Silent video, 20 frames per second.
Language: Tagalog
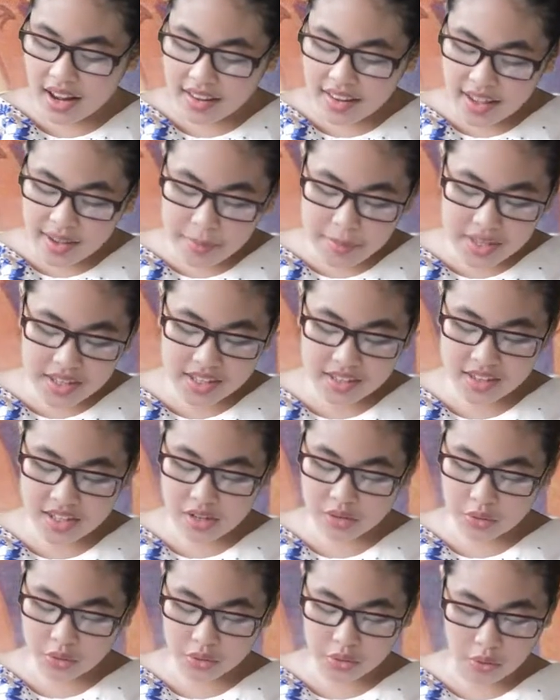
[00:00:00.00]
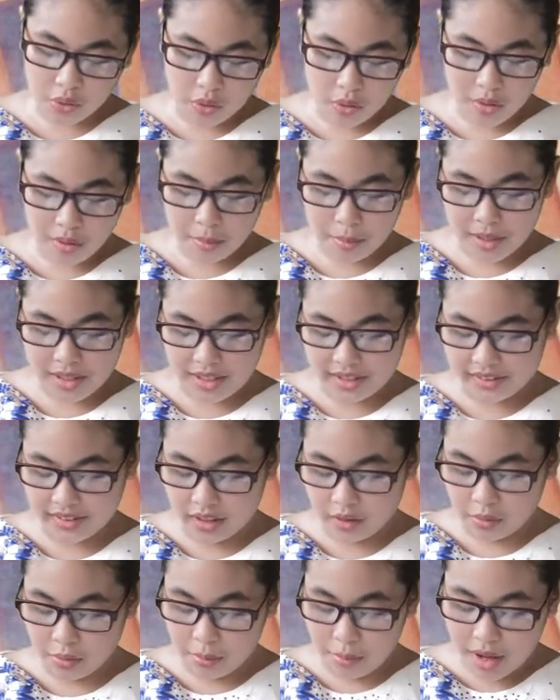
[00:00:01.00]
namin hindi totoo ang balita
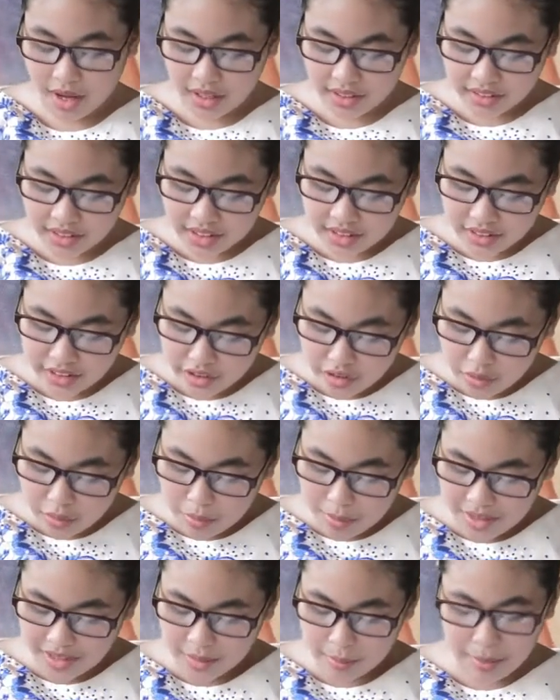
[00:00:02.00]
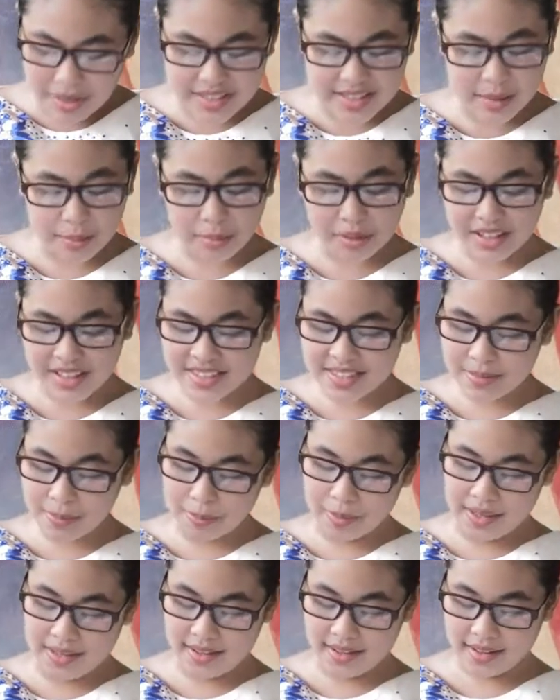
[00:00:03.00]
kung bakit hindi lumalabas ang
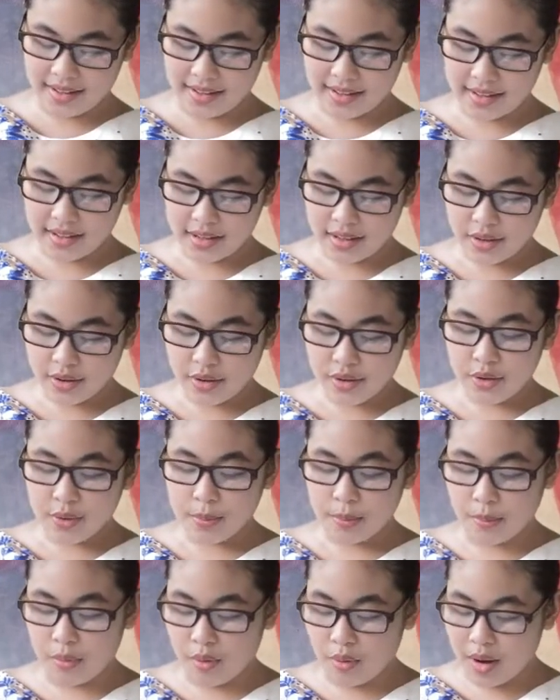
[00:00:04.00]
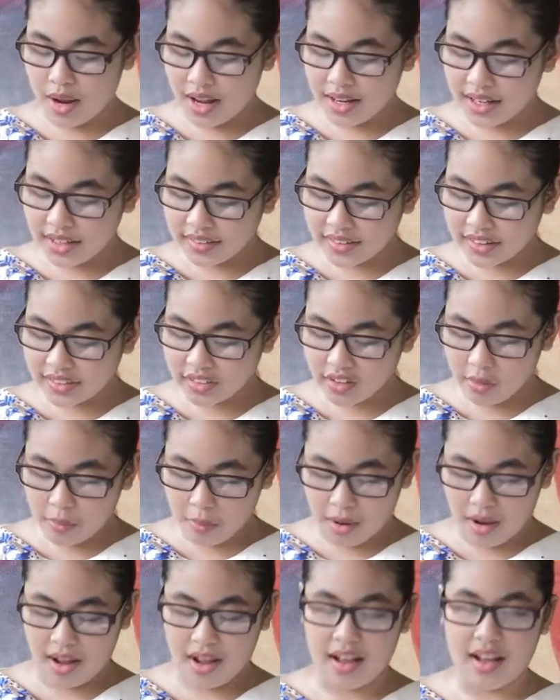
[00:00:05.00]
prinsipe Bunghalit na
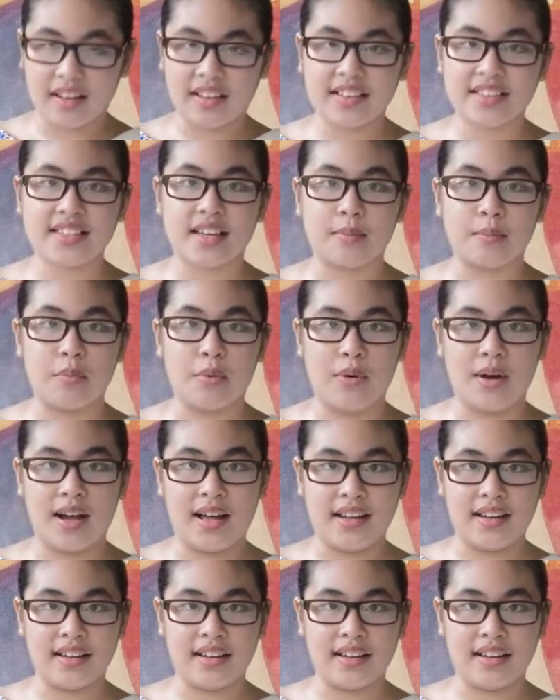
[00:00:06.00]
tawa ang isang buhay.